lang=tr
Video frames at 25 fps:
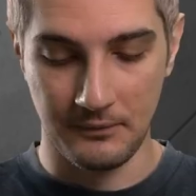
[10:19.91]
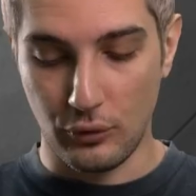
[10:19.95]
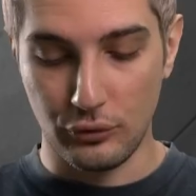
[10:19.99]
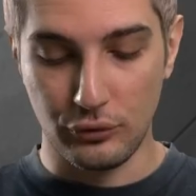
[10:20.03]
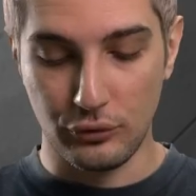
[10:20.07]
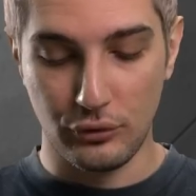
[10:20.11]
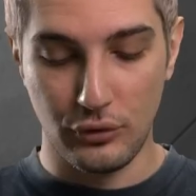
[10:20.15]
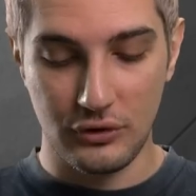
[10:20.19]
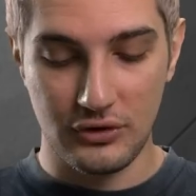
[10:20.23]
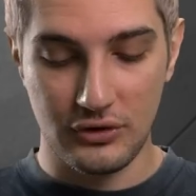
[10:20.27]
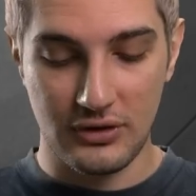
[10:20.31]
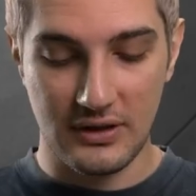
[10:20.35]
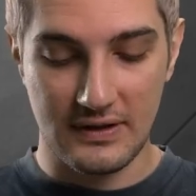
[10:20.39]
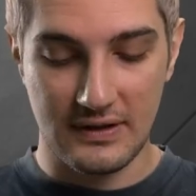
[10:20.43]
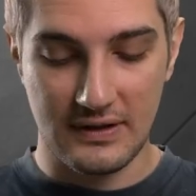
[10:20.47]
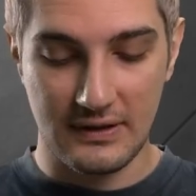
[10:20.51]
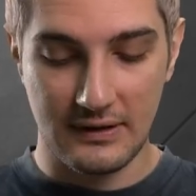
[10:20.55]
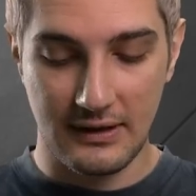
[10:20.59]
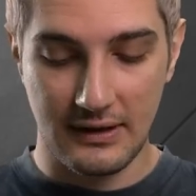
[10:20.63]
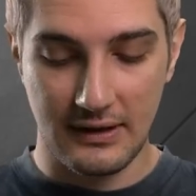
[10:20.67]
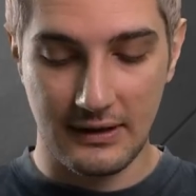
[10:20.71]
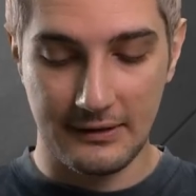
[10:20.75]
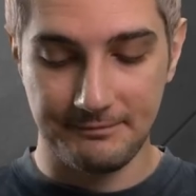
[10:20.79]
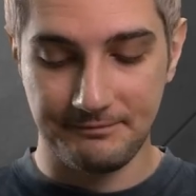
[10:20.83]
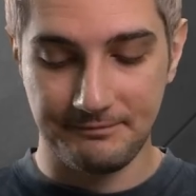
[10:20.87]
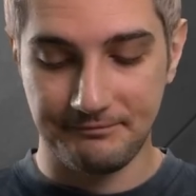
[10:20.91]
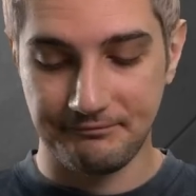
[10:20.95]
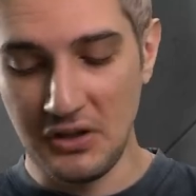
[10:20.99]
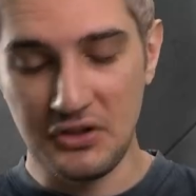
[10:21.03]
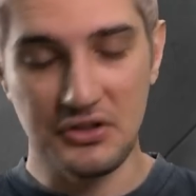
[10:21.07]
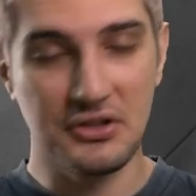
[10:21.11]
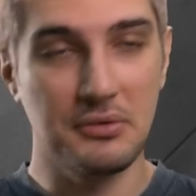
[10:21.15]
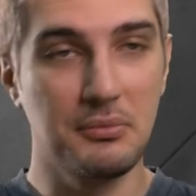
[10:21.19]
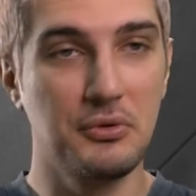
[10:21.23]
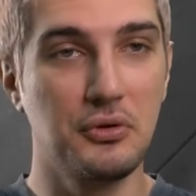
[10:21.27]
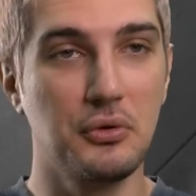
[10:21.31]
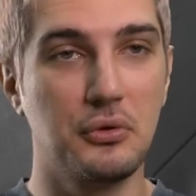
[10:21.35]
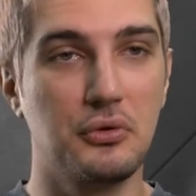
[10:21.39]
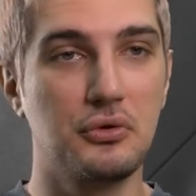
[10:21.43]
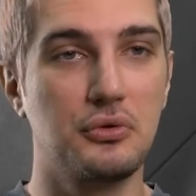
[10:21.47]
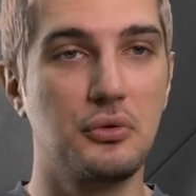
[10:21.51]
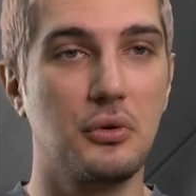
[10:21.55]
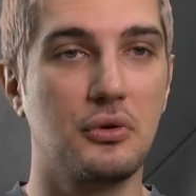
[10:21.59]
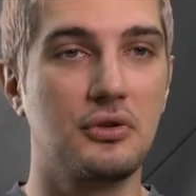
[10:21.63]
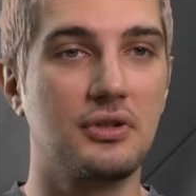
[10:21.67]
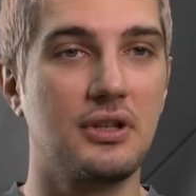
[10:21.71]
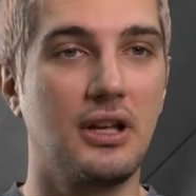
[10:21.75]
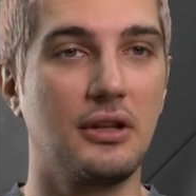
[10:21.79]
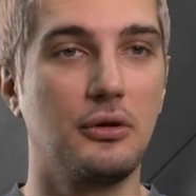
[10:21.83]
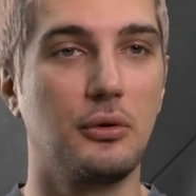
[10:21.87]
Onun öncesinde işte
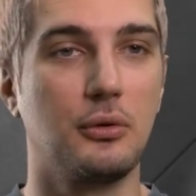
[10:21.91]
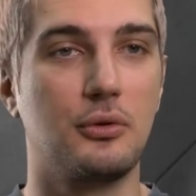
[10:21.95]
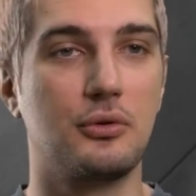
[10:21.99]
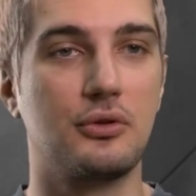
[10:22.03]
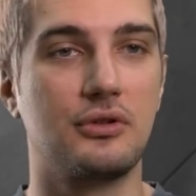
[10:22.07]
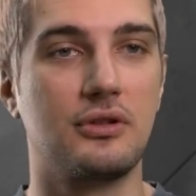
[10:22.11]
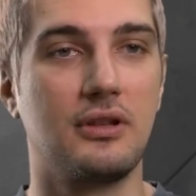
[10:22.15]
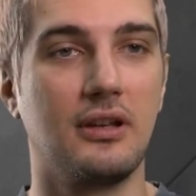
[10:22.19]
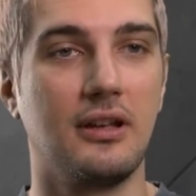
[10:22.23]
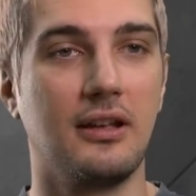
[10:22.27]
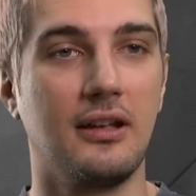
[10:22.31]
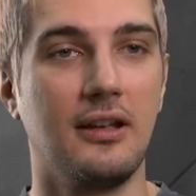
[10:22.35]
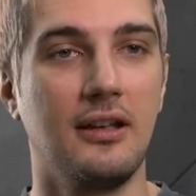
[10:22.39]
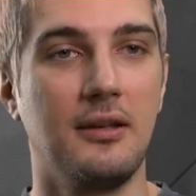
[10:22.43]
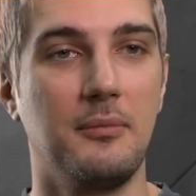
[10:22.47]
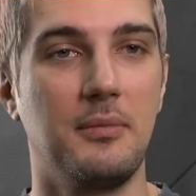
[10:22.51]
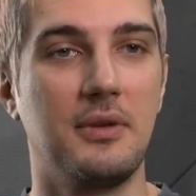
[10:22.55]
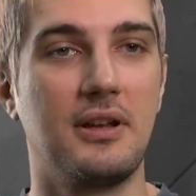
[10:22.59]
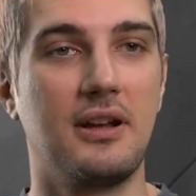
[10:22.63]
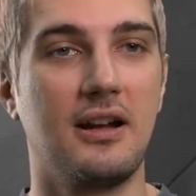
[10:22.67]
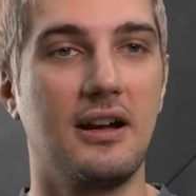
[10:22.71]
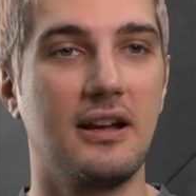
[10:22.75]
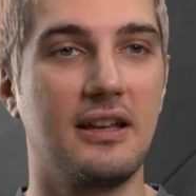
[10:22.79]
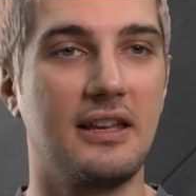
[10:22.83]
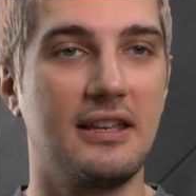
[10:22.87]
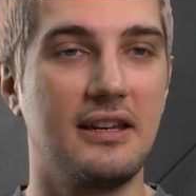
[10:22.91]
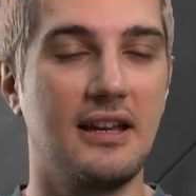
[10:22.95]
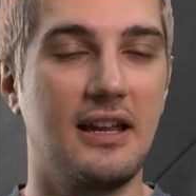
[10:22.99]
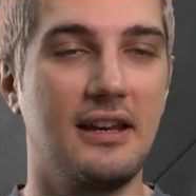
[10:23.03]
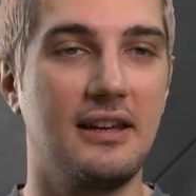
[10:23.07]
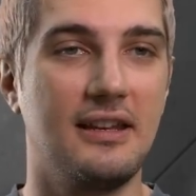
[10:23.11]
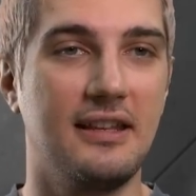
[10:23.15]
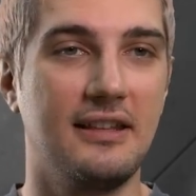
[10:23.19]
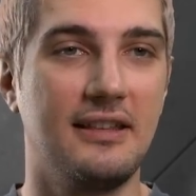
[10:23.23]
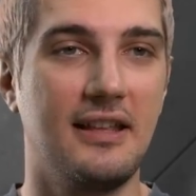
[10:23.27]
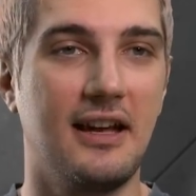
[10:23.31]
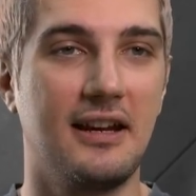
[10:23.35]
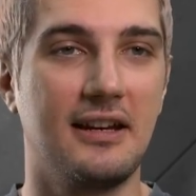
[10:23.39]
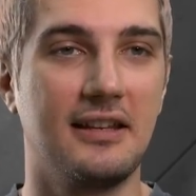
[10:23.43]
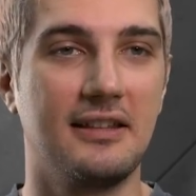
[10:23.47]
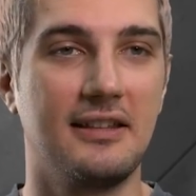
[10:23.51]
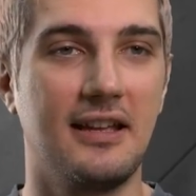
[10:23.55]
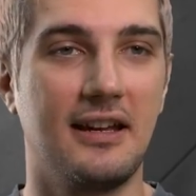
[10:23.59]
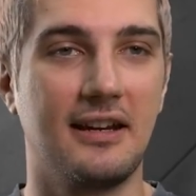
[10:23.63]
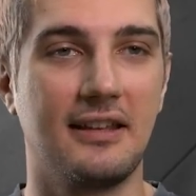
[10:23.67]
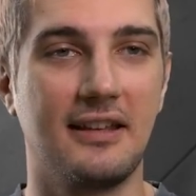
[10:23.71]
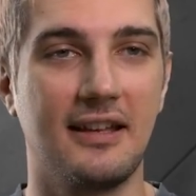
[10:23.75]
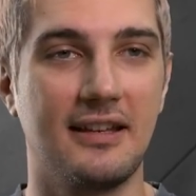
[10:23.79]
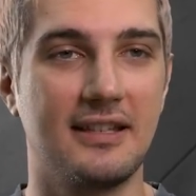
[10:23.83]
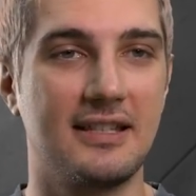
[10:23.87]
1999'da Mika Hakkinen lider
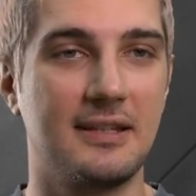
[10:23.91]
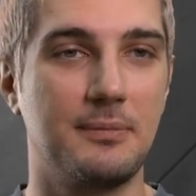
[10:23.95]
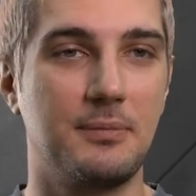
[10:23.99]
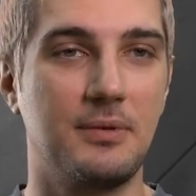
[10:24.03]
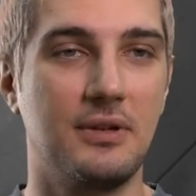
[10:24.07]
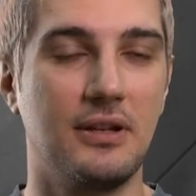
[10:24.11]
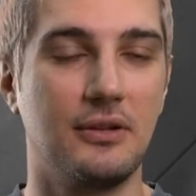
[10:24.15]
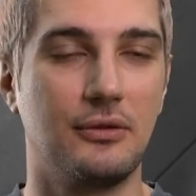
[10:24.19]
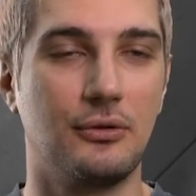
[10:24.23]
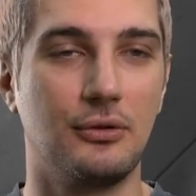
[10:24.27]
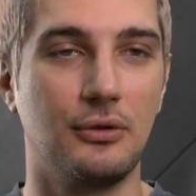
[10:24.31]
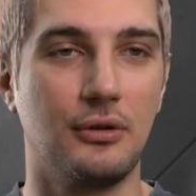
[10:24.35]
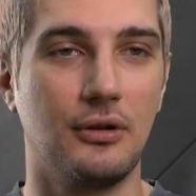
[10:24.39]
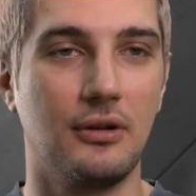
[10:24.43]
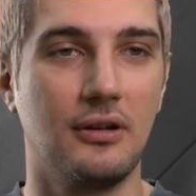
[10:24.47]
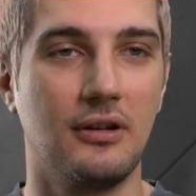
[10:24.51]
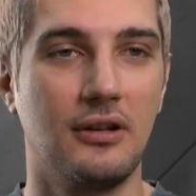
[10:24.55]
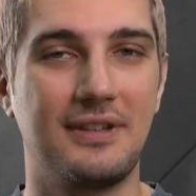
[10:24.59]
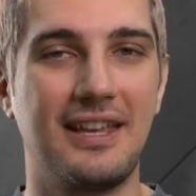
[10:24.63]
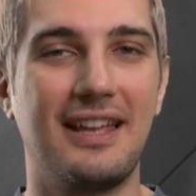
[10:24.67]
giderken spin atıyor.